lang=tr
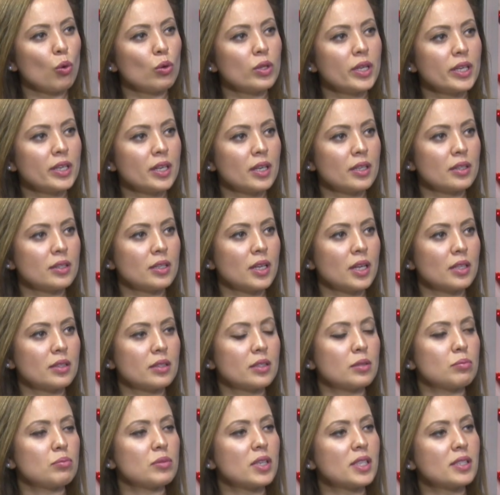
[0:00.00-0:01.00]
olay
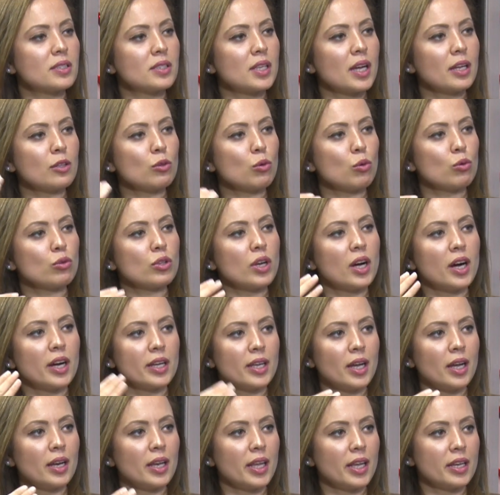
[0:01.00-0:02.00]
anlattım da sen onu
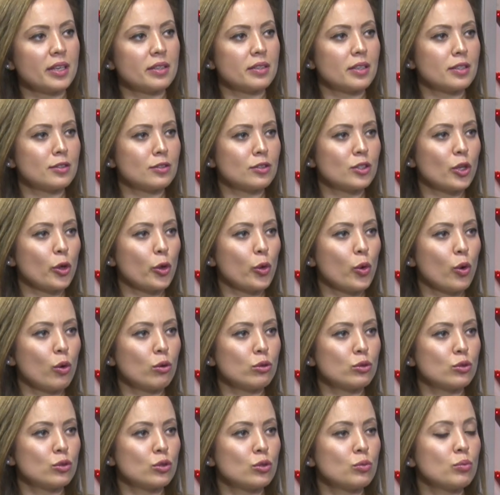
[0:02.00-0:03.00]
hayal ekranında
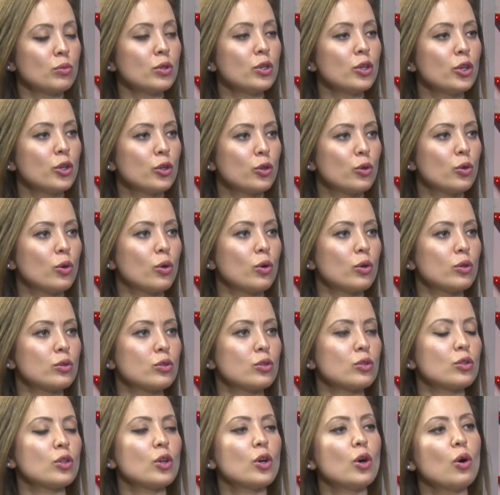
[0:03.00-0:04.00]
gördün mü?
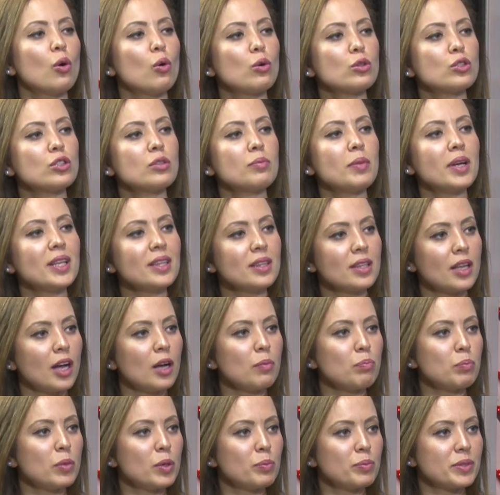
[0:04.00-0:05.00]
Gördün. O zaman ne
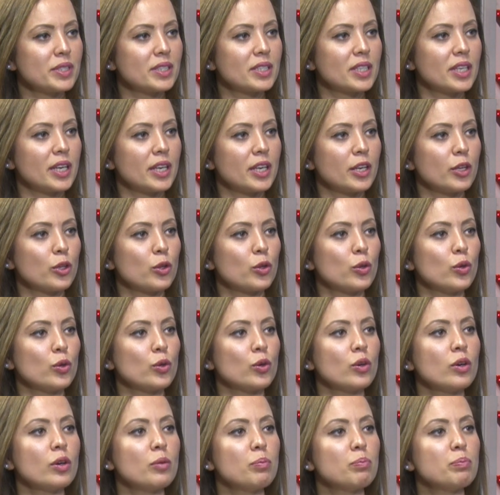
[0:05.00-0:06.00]
yapmamız
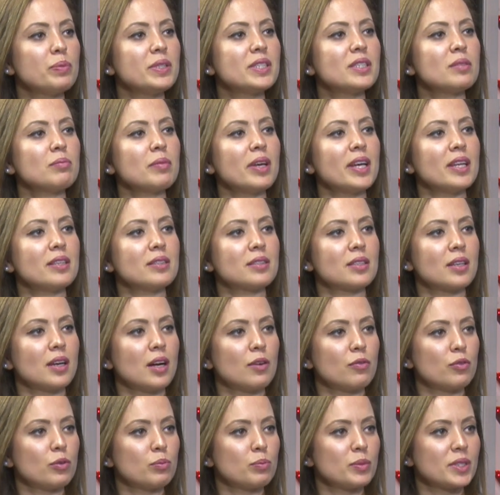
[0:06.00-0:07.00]
gerekiyor? Bizim
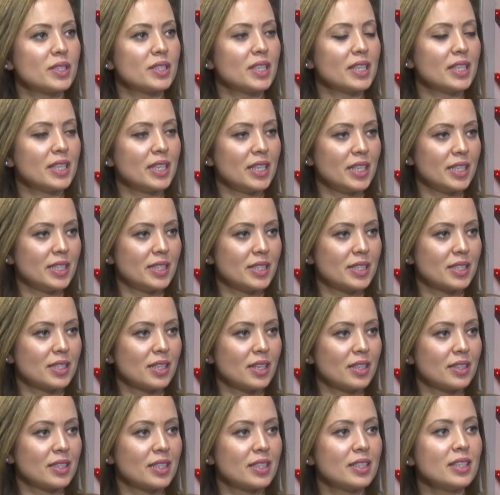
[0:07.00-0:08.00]
etrafımızdaki
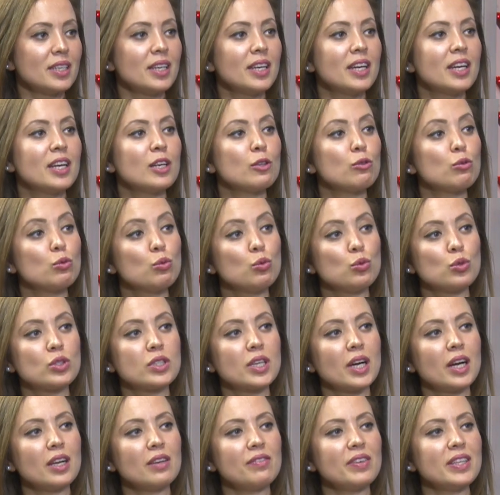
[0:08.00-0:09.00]
insanları
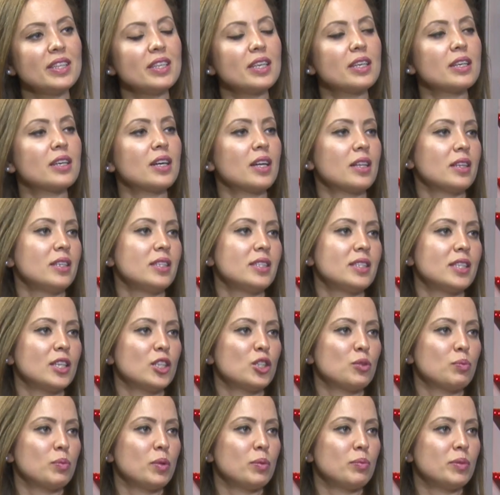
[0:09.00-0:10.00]
güzel ve dikkatli
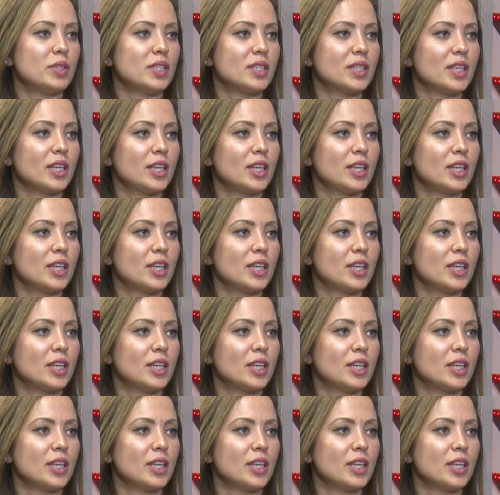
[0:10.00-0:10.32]
seçmemiz